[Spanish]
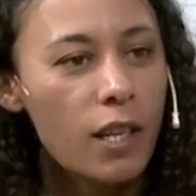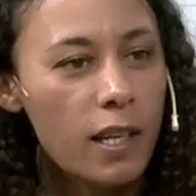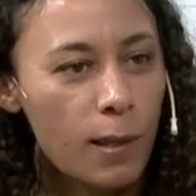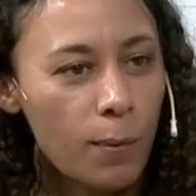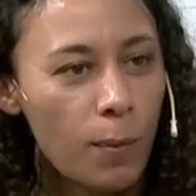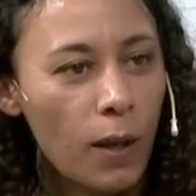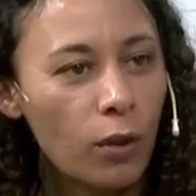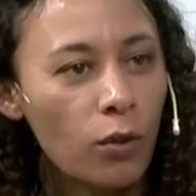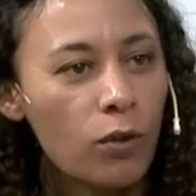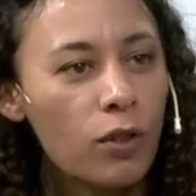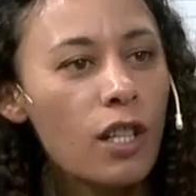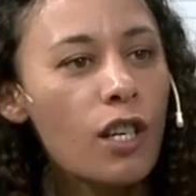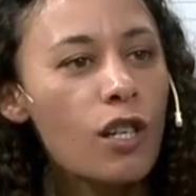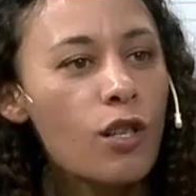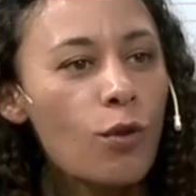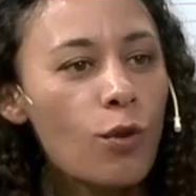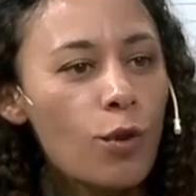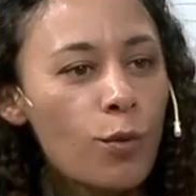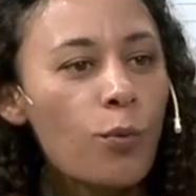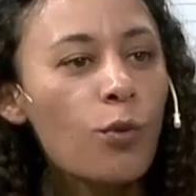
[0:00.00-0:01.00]
aspectos,
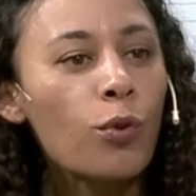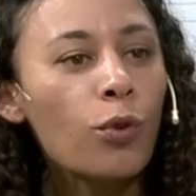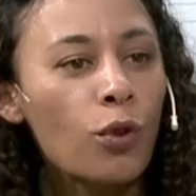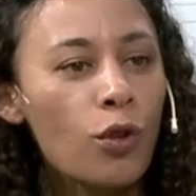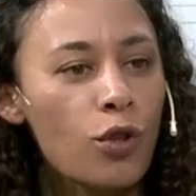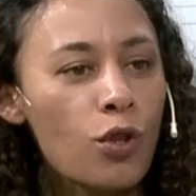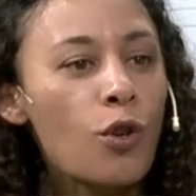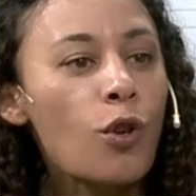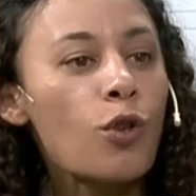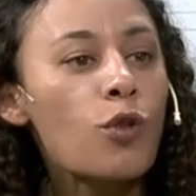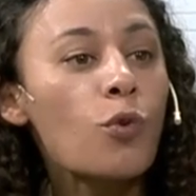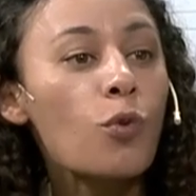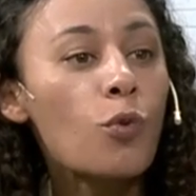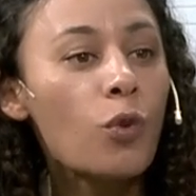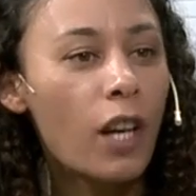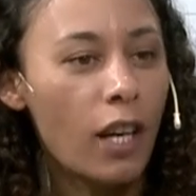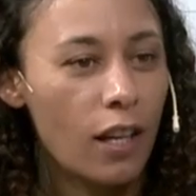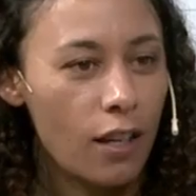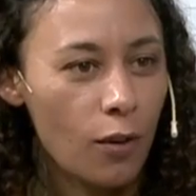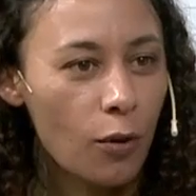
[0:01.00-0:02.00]
estos puntos nos
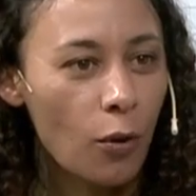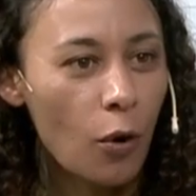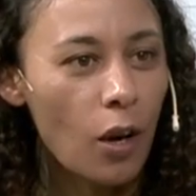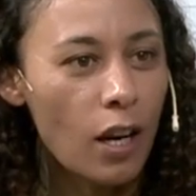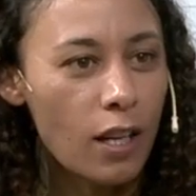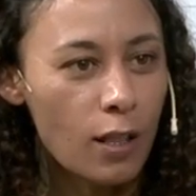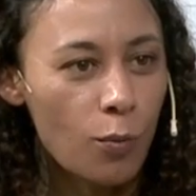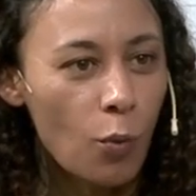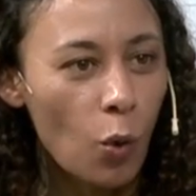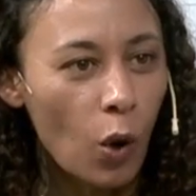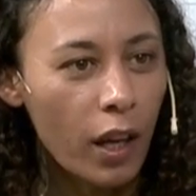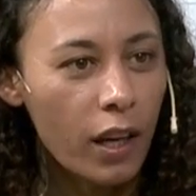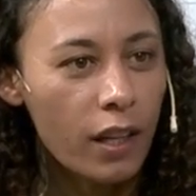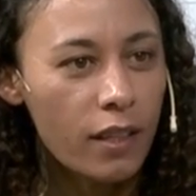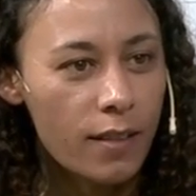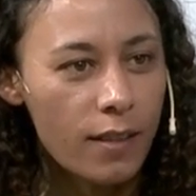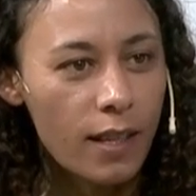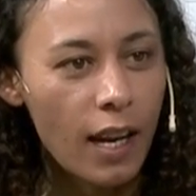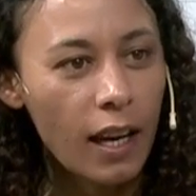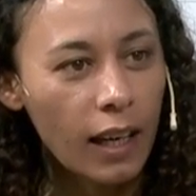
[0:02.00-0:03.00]
unen con las
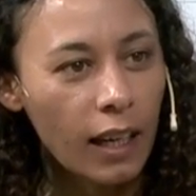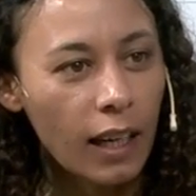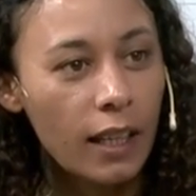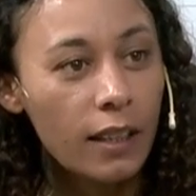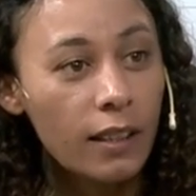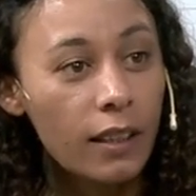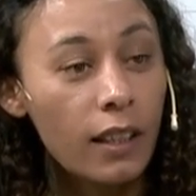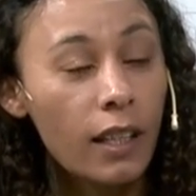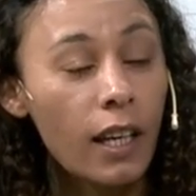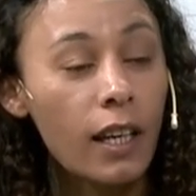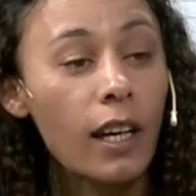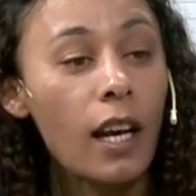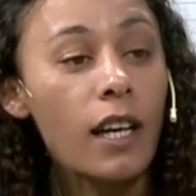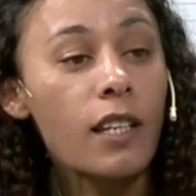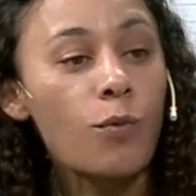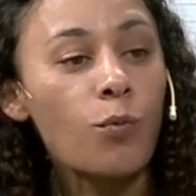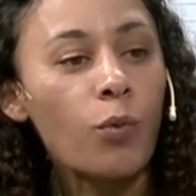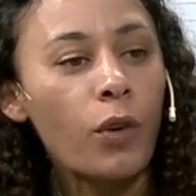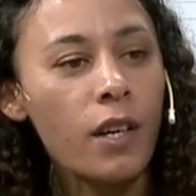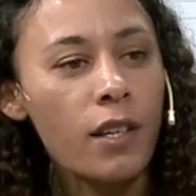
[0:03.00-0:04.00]
mujeres de Argentina y
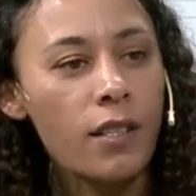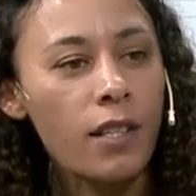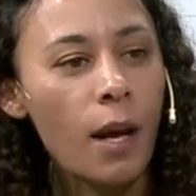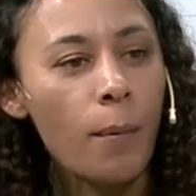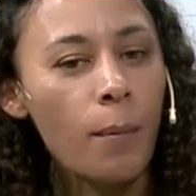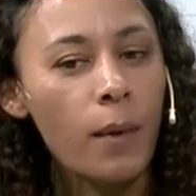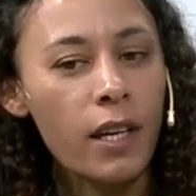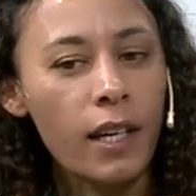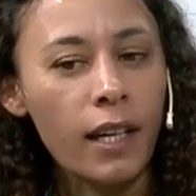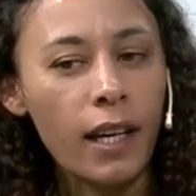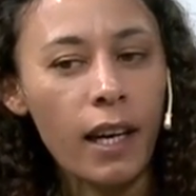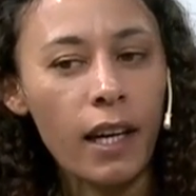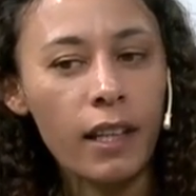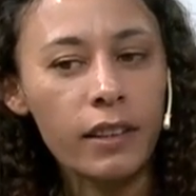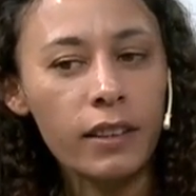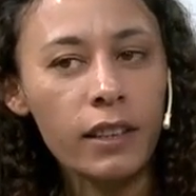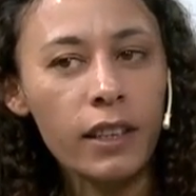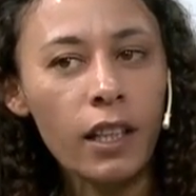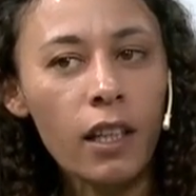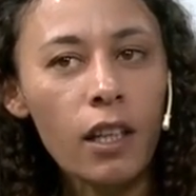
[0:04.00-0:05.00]
las mujeres de América
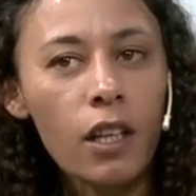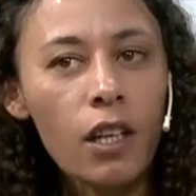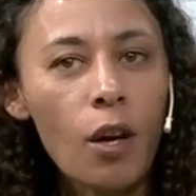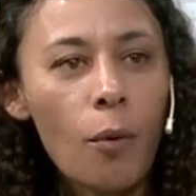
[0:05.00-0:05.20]
Latina,